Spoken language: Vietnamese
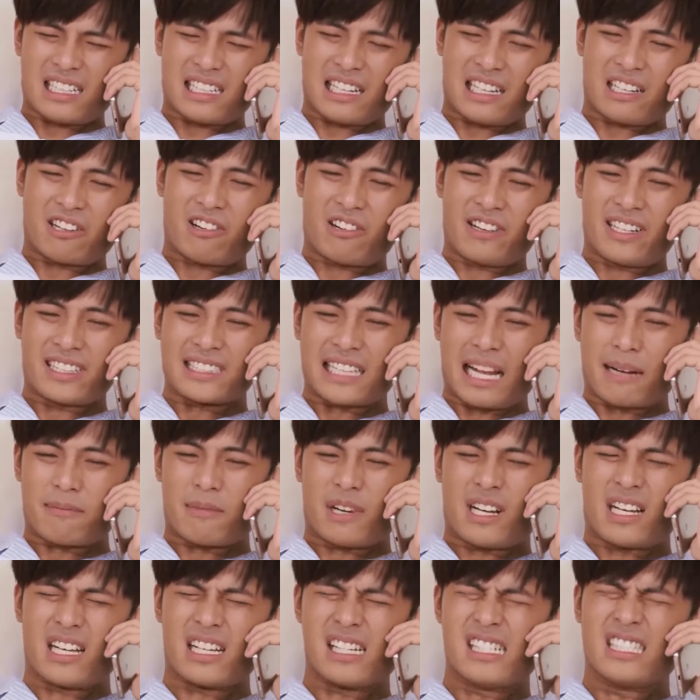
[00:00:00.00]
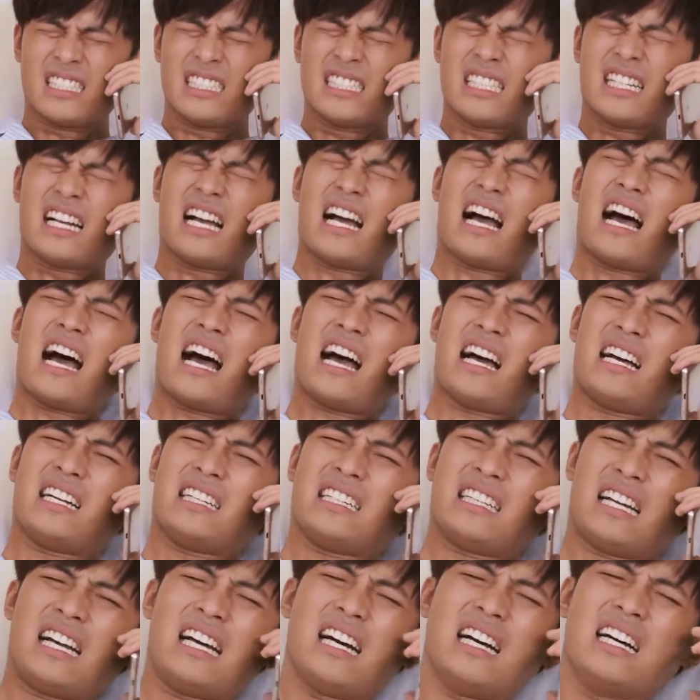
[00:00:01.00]
Dạ, dạ con yên tâm rồi. À,
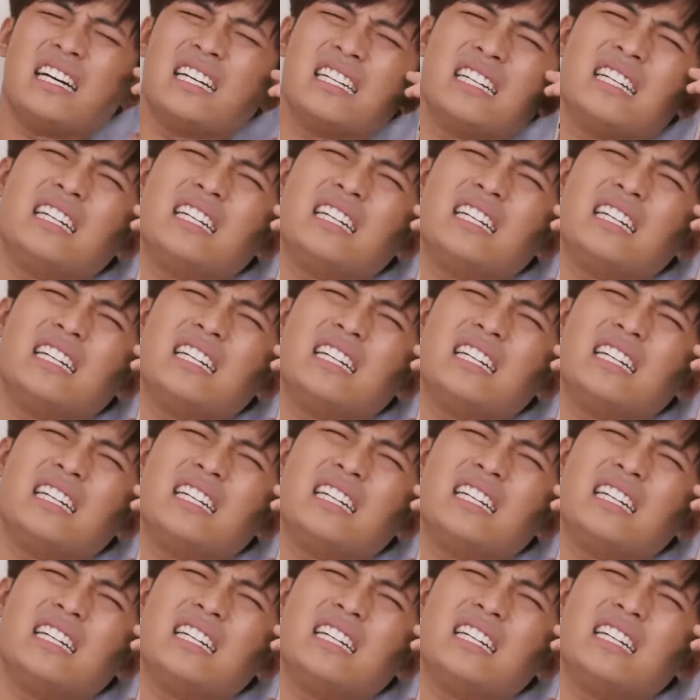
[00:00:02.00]
dạ.